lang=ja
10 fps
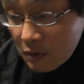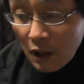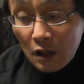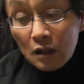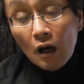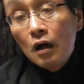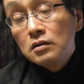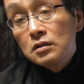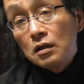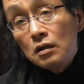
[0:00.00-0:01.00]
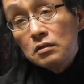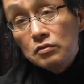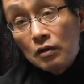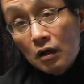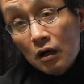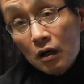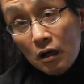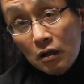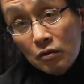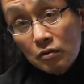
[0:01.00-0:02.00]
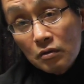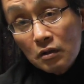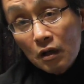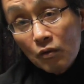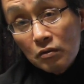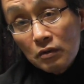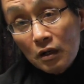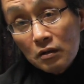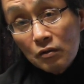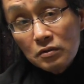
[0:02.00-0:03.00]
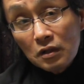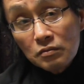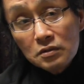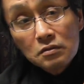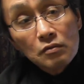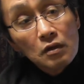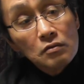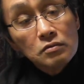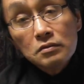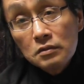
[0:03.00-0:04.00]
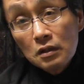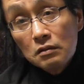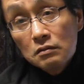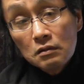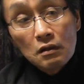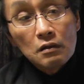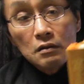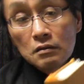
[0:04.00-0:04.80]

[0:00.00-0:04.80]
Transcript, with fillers: 第8巻にそれが載っておるわけでございますこれがそうですねはい